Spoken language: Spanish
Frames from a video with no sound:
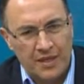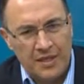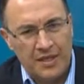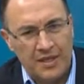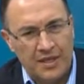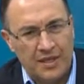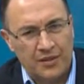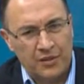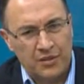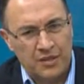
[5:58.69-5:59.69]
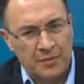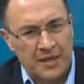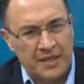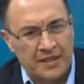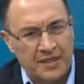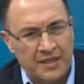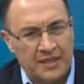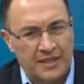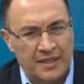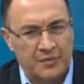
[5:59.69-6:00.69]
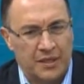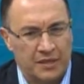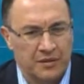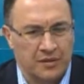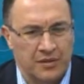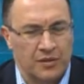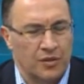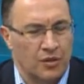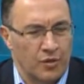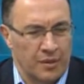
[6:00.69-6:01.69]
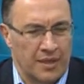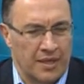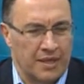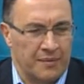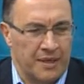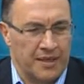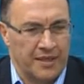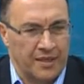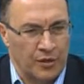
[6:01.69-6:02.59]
Y entonces el plan que tenían era, bueno, gobernaba en el